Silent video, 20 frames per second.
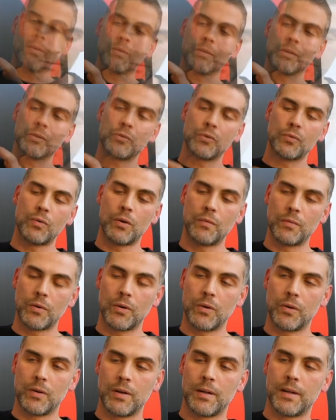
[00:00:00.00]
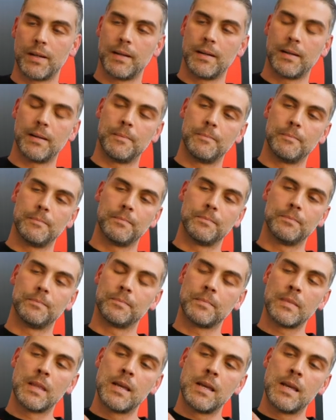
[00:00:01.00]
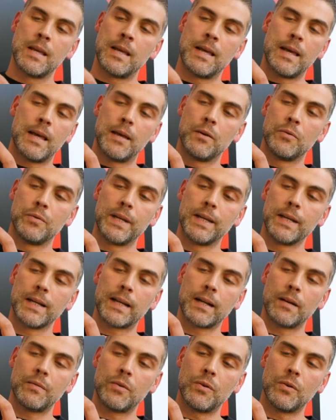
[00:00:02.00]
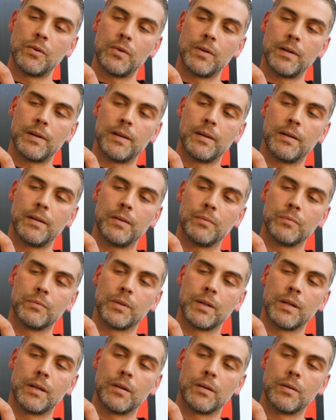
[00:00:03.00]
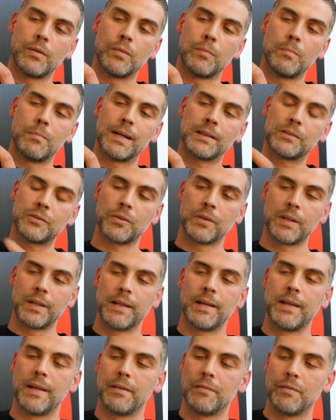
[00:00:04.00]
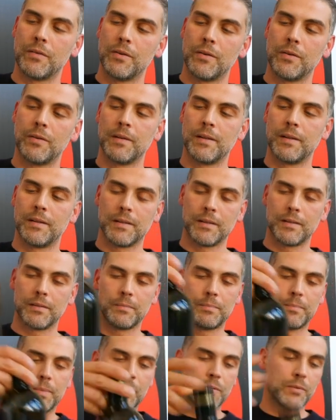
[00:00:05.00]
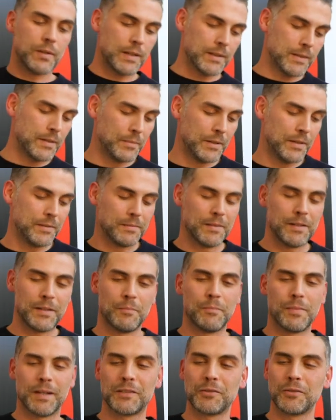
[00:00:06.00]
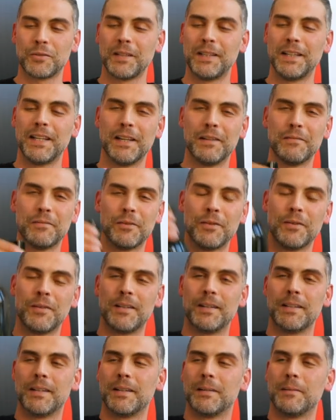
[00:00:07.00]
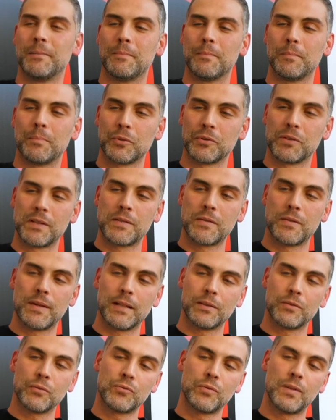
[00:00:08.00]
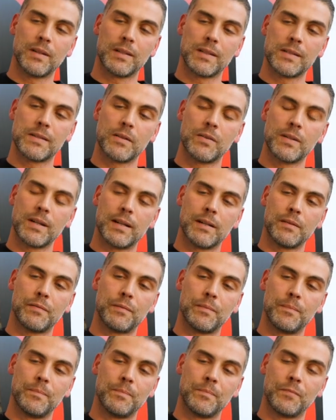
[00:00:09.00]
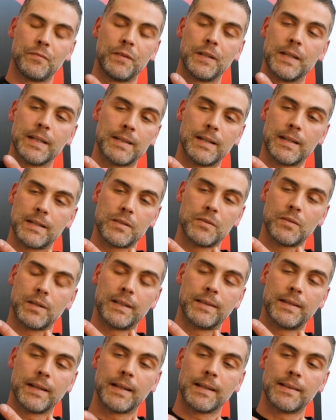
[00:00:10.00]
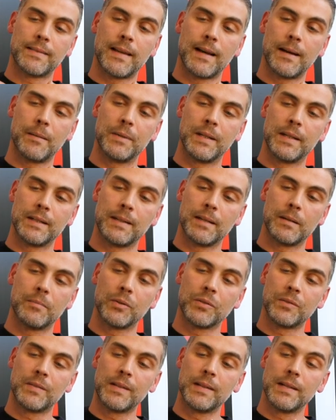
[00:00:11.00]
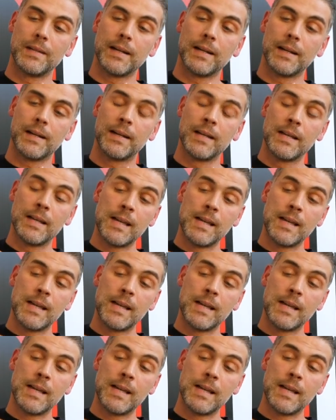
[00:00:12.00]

Questo nuovo... Ehm, è un incavo, è un, un basso rilievo, eh, perdonatemi, è un basso rilievo eh, posizionato sulla zona, mm, fine della zona etichettabile della bottiglia